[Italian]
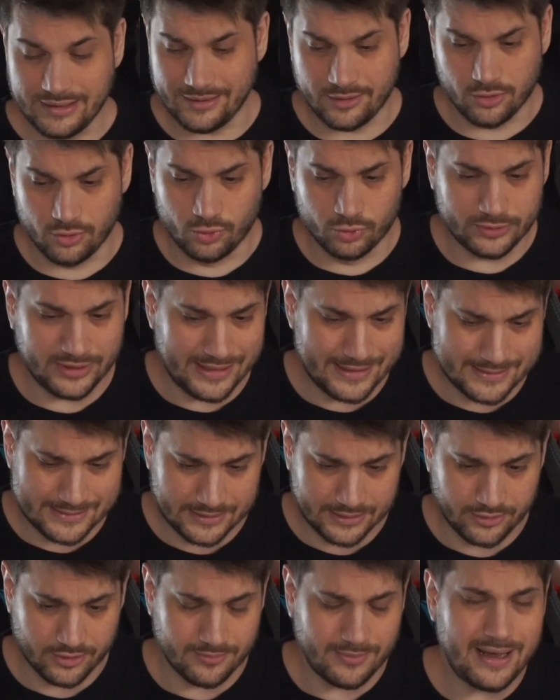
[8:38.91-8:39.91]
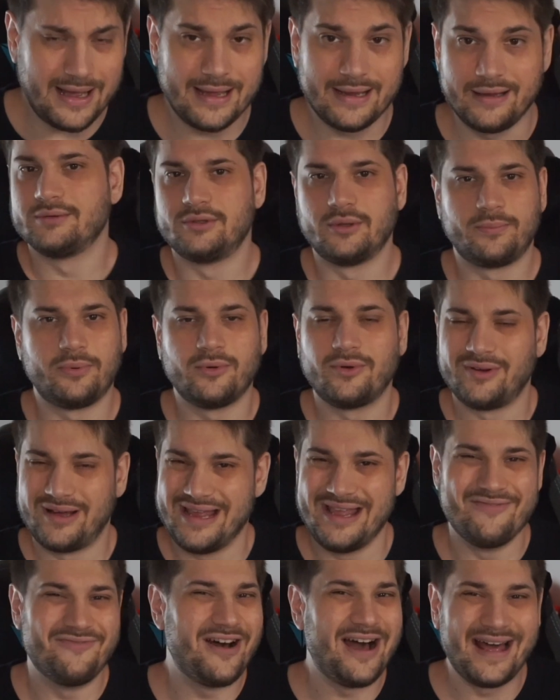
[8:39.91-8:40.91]
e con l'utenza che ormai dopo
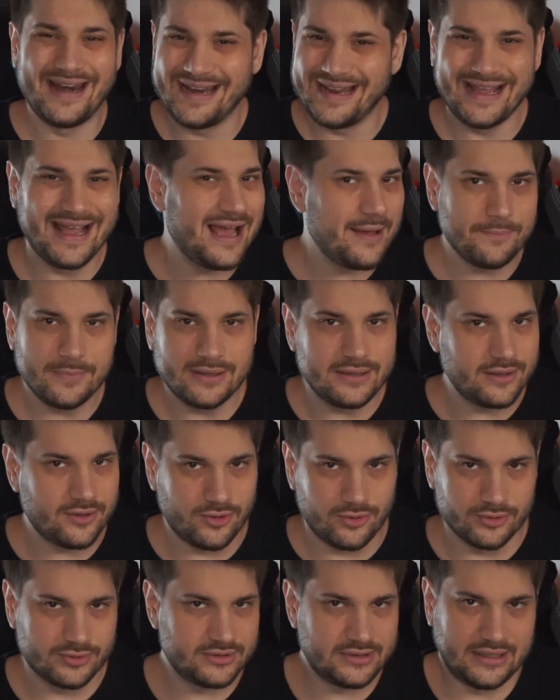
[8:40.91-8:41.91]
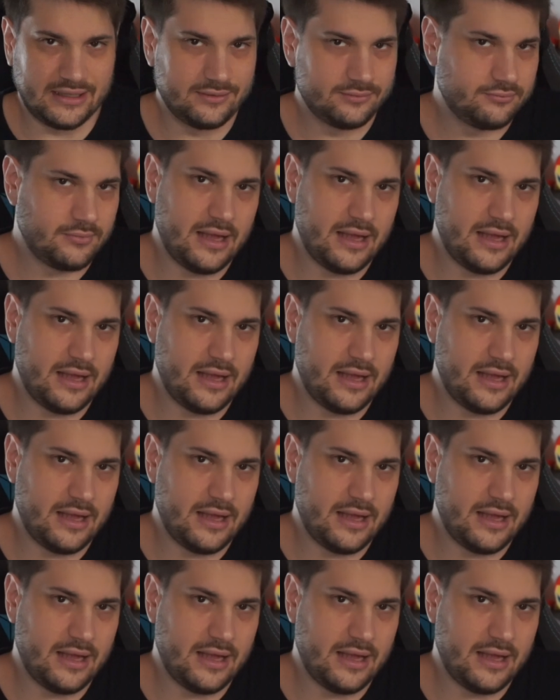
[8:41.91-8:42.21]
i vari cambi di rotta